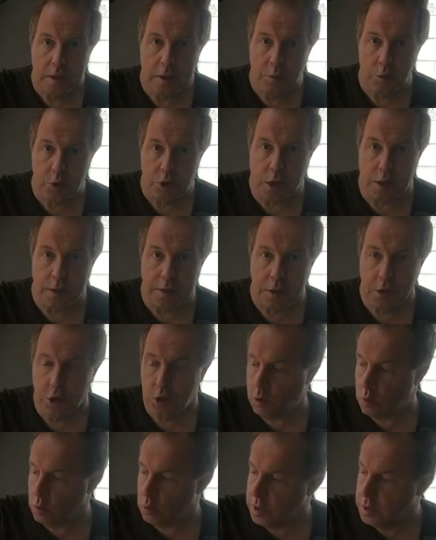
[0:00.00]

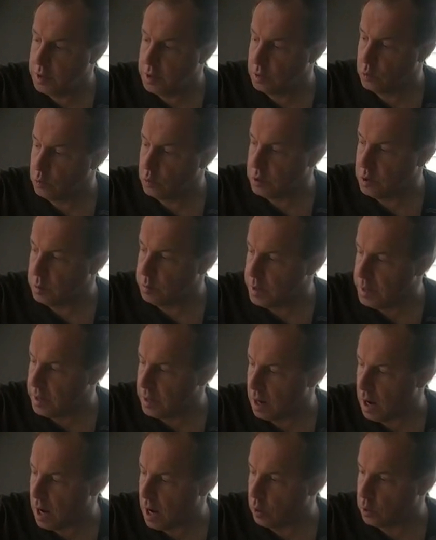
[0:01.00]
Diebstahlsicherung, hier nur die
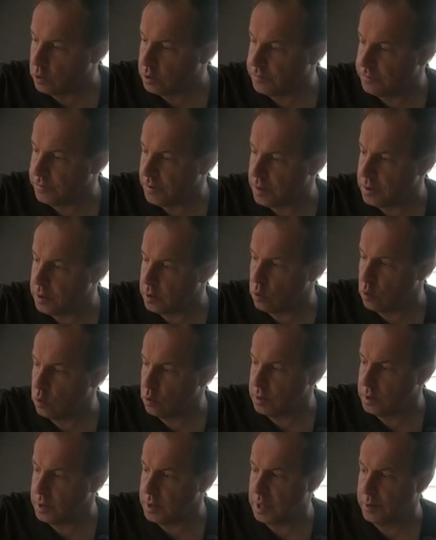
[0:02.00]
mittlere
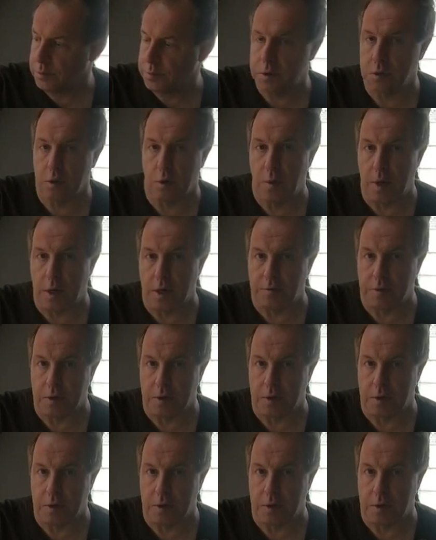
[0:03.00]
Ausfertigung, die gibt es nochmal